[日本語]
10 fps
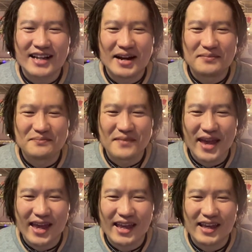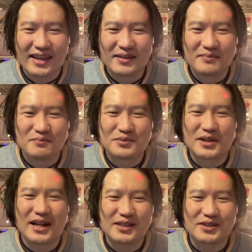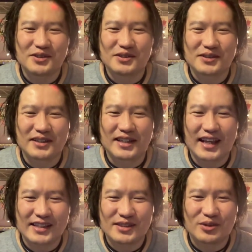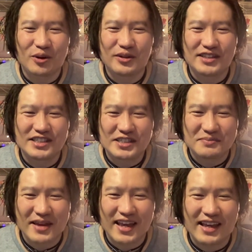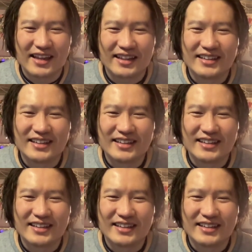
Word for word: 3名プラスゲスト1名